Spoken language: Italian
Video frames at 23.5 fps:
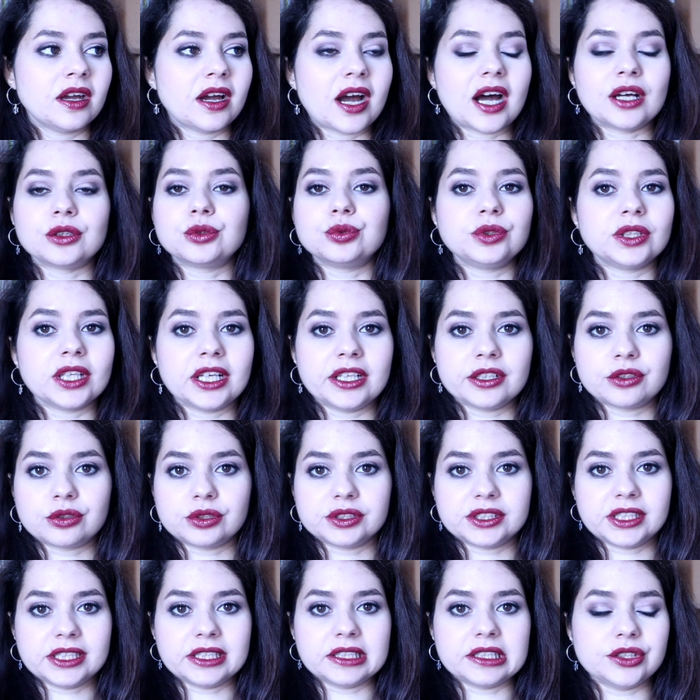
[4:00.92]
ha tutte le
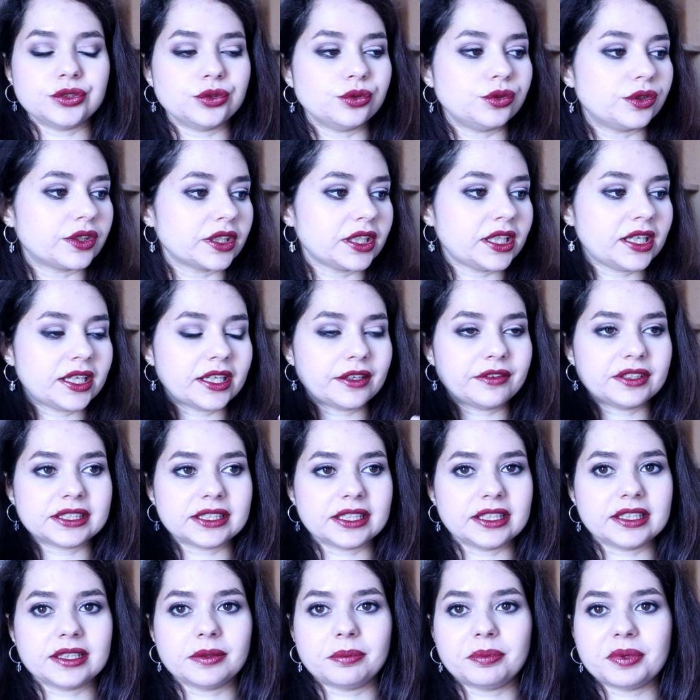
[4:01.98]
cose in disordine,
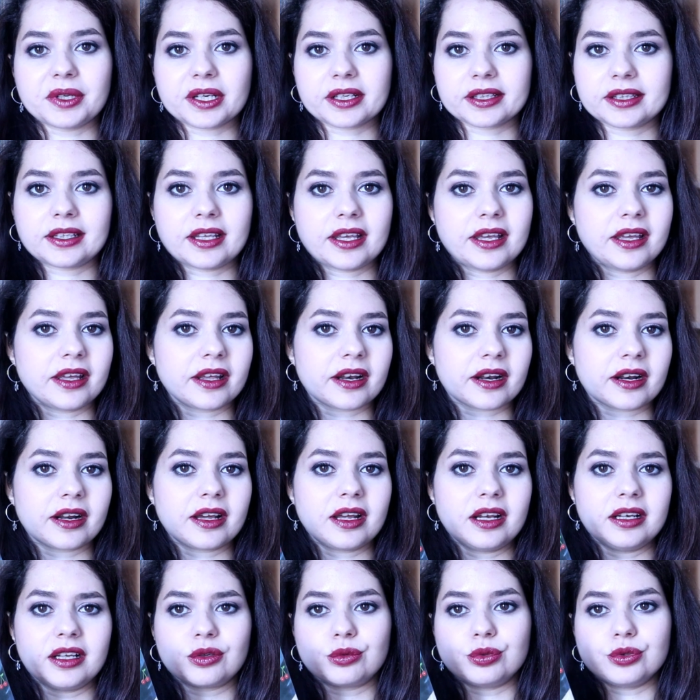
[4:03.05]
vestiti per terra,
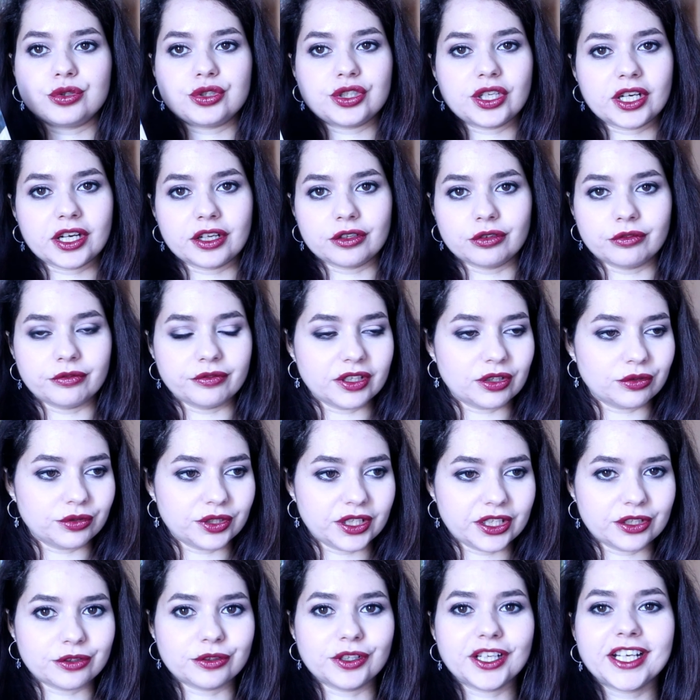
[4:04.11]
la cucina non ve lo
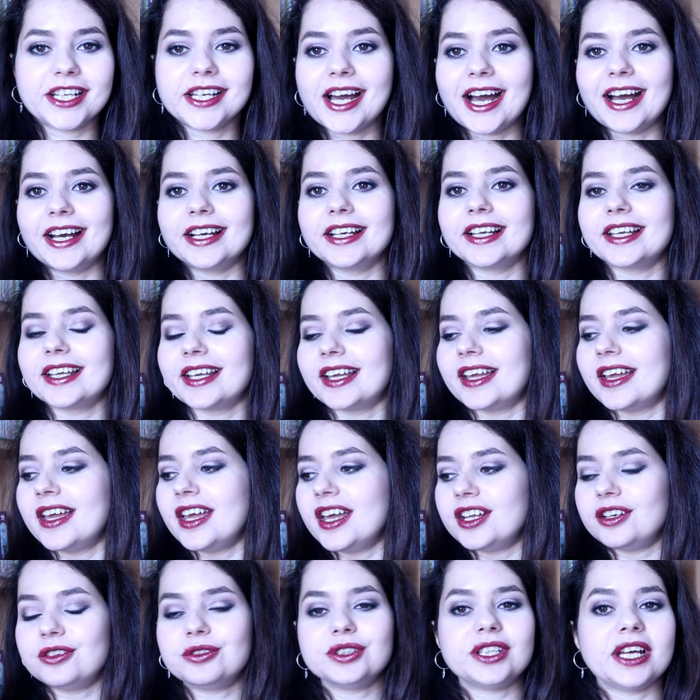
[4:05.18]
dico neanche,
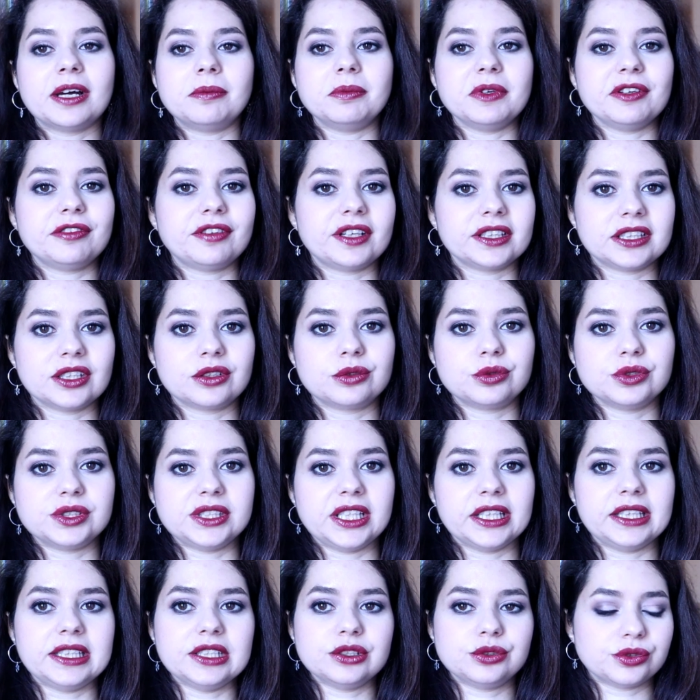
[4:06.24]
Nodame è fatta così,
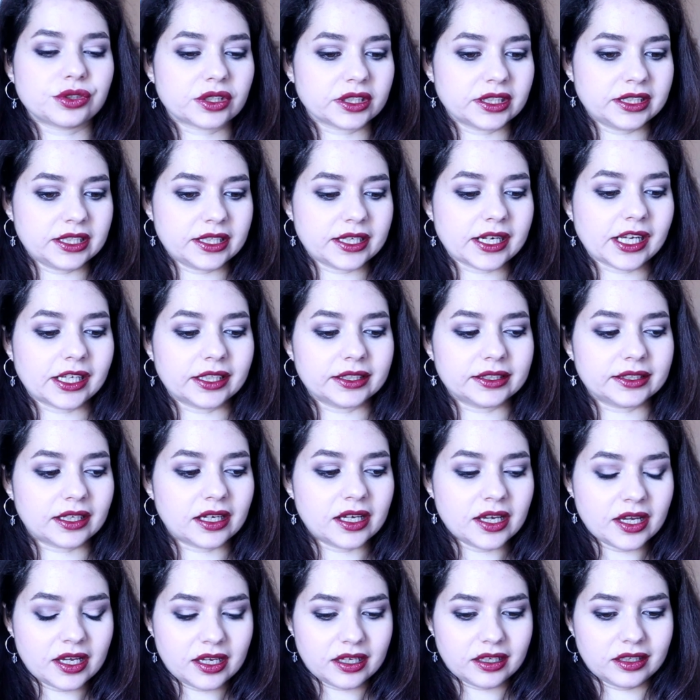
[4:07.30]
è disordinata,
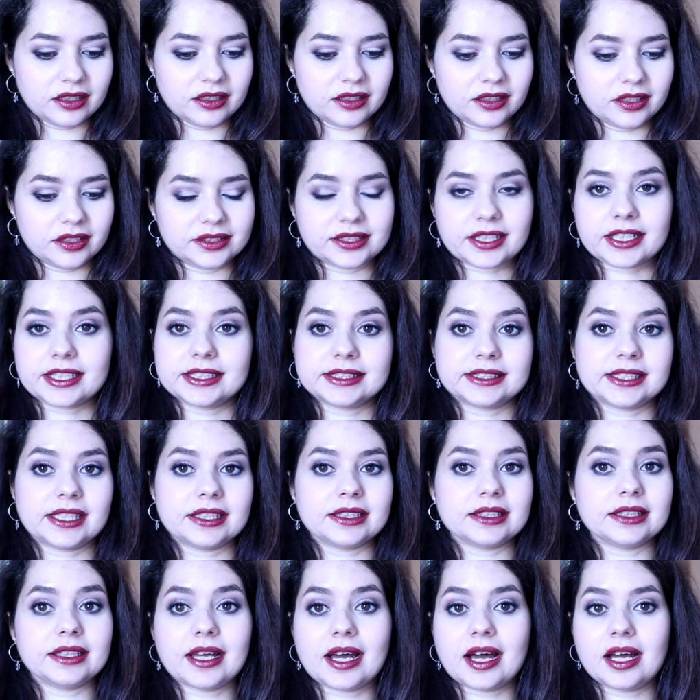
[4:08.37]
eh,
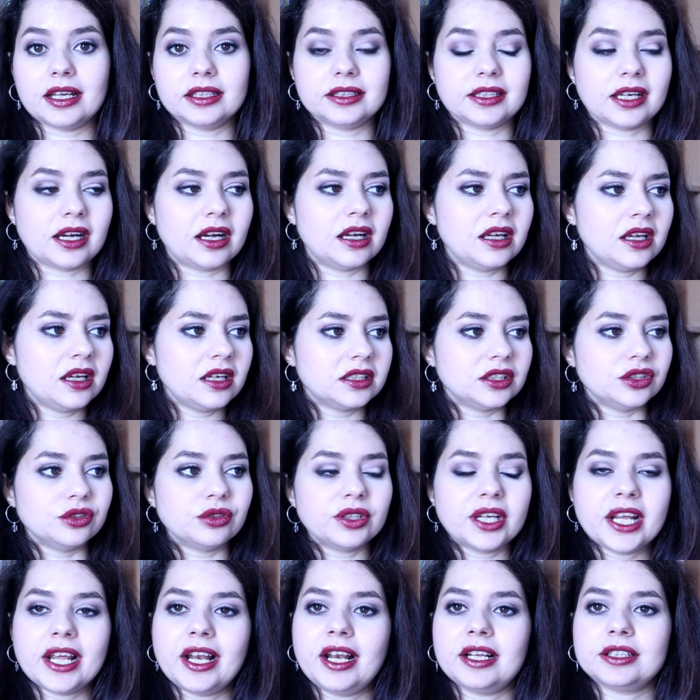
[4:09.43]
trasandata, non
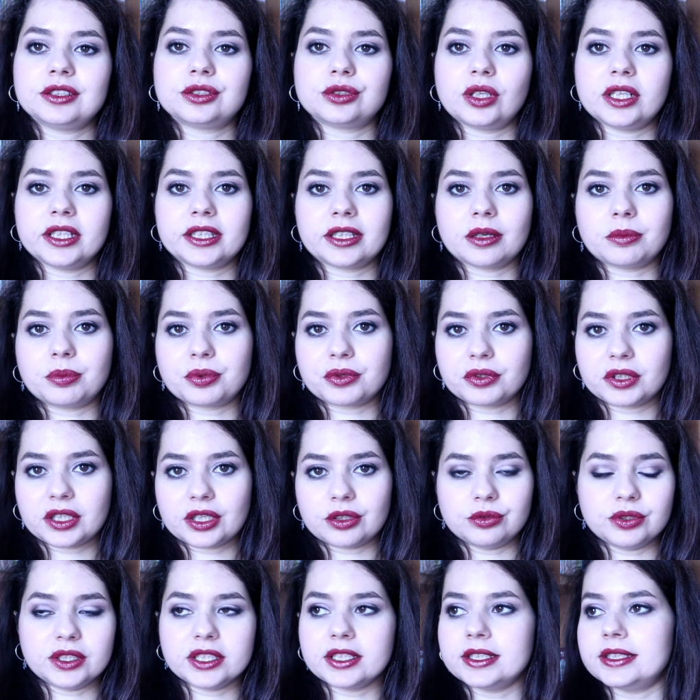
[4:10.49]
è la solita
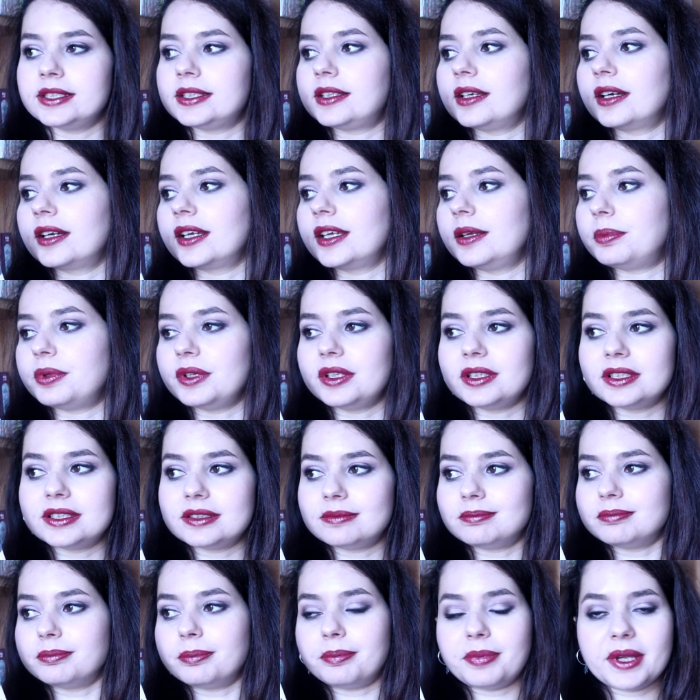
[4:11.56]
protagonista che pe-
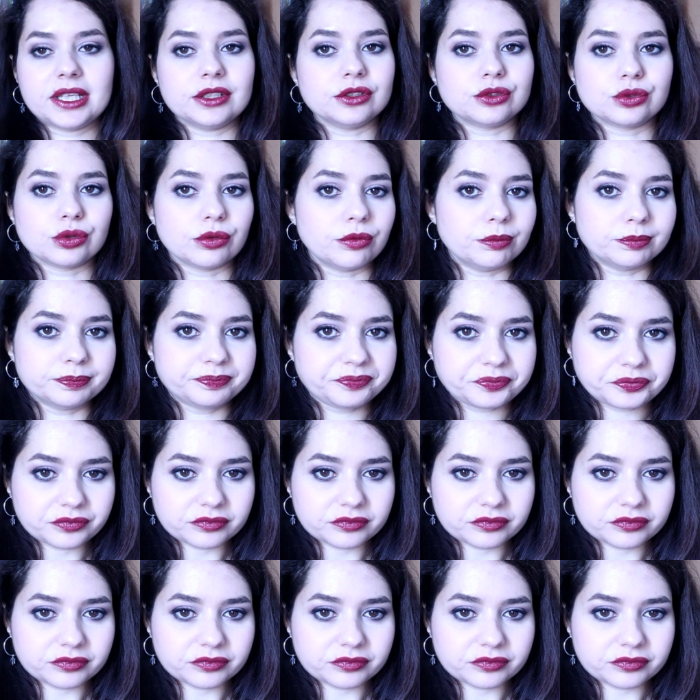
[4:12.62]
penso